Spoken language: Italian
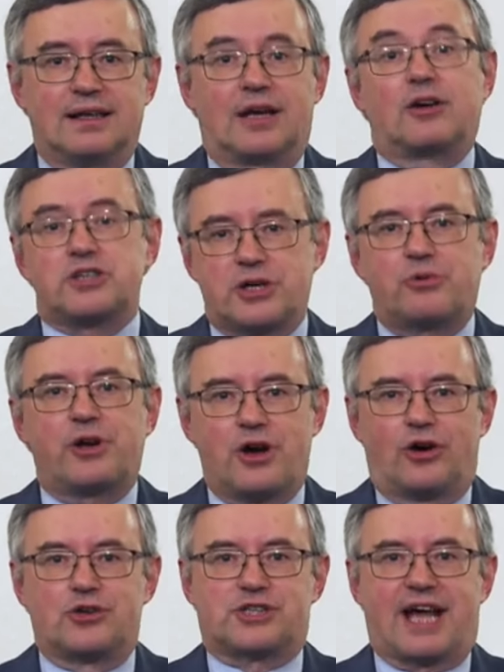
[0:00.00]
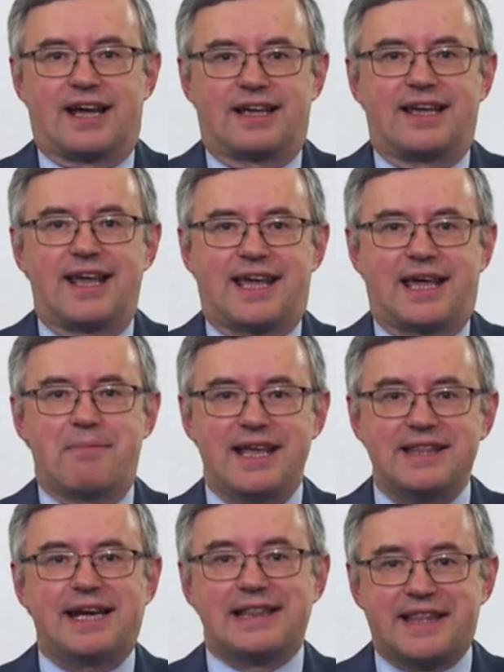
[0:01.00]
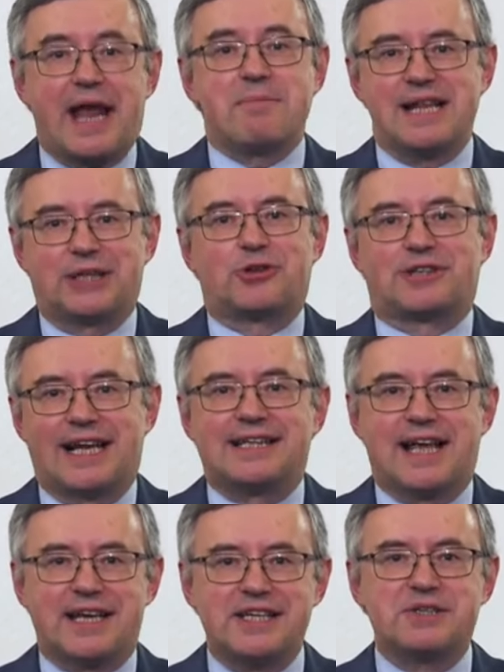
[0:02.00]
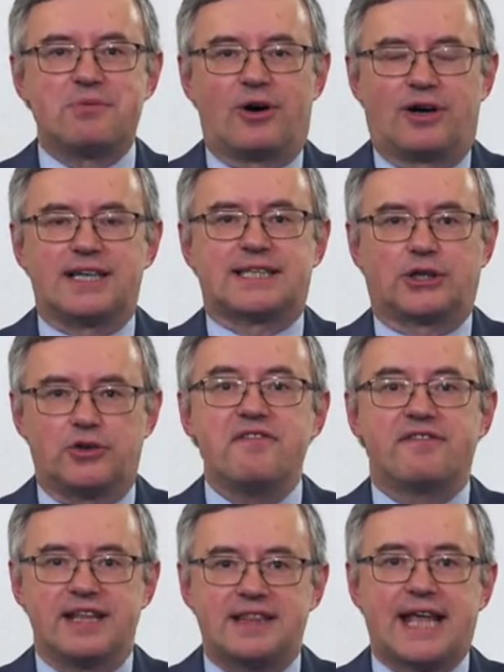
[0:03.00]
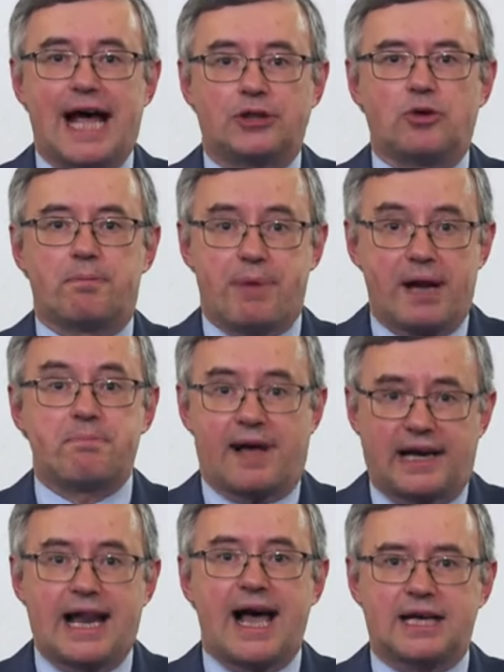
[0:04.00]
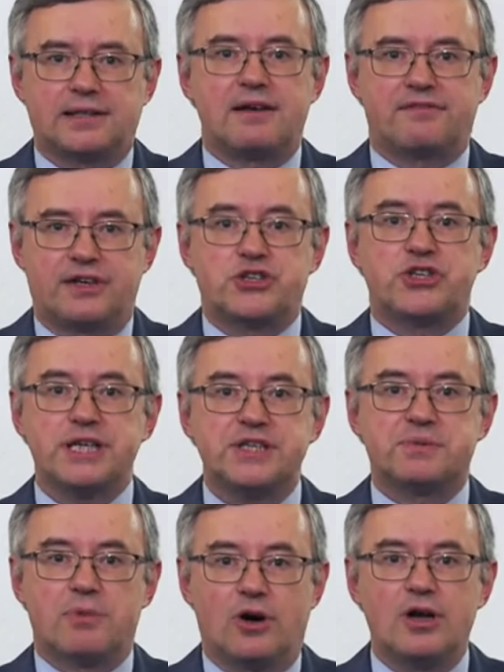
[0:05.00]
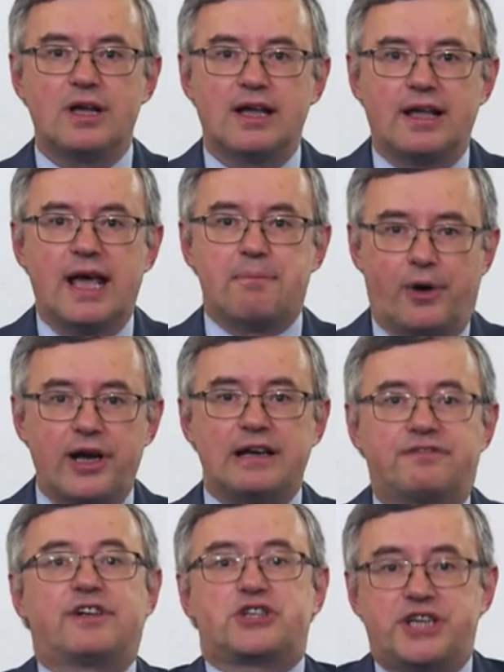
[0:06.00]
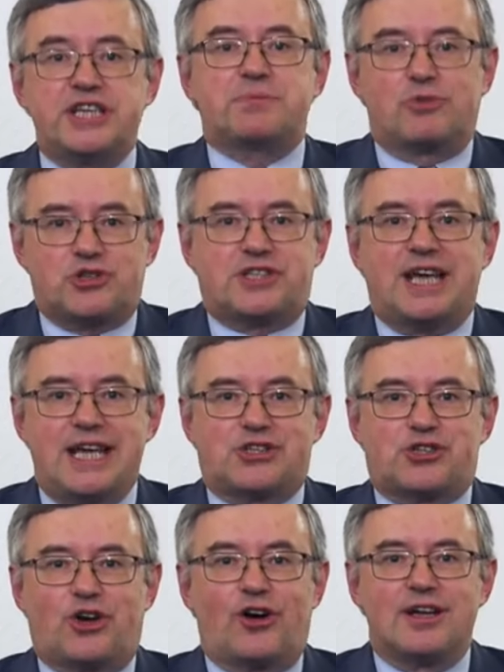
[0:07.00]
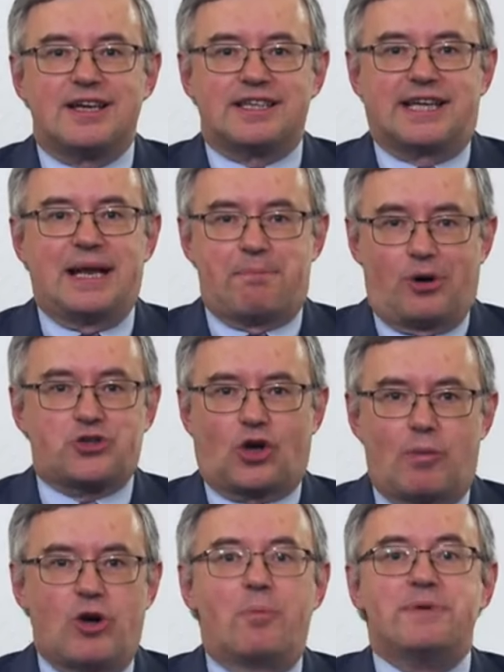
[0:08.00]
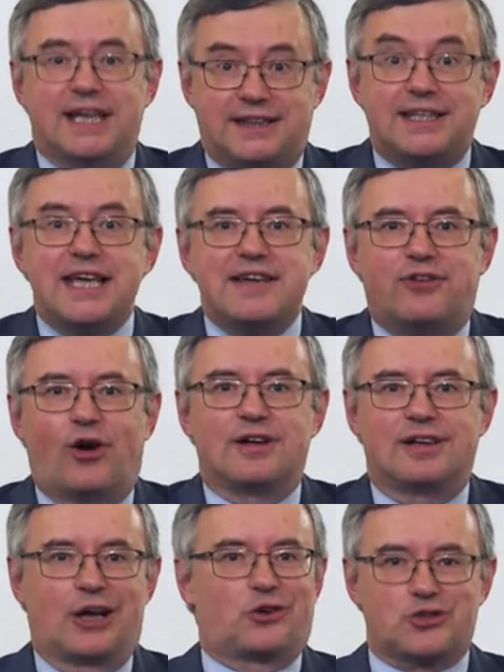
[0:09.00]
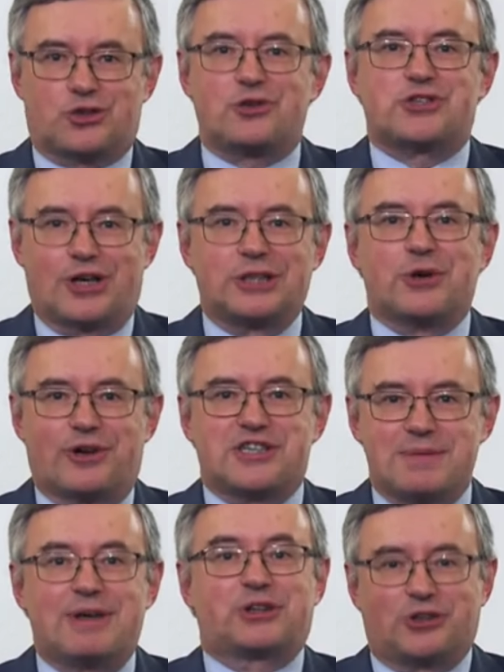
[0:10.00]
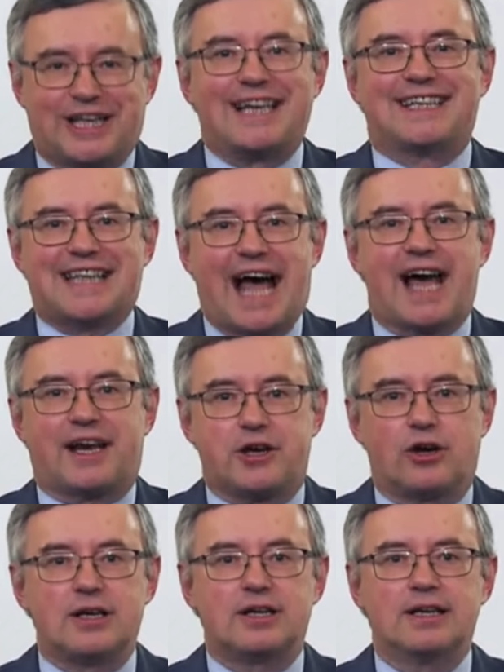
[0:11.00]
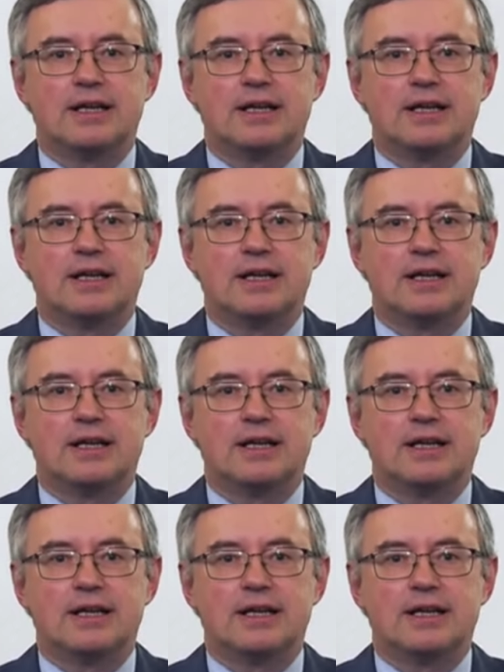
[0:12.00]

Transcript: La cosa curiosa è che mentre il termine totalitarismo è stato inventato per parlare del fascismo e poi il fascismo stesso se l'è posto come obiettivo la costruzione di un regime totalitario,